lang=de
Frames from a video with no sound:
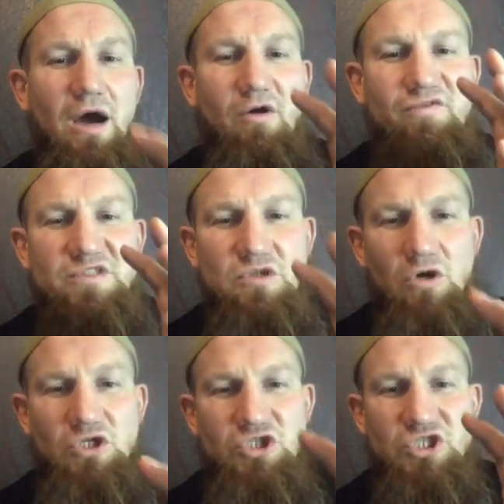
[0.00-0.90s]
auf
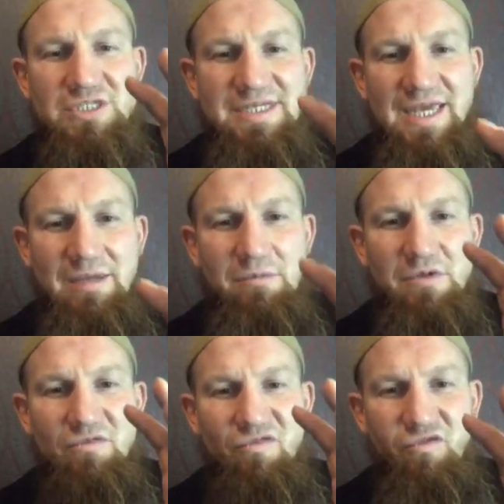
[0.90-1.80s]
solche
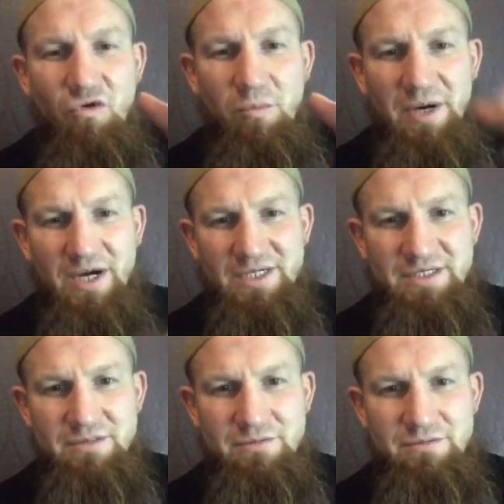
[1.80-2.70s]
Themen vorbereiten.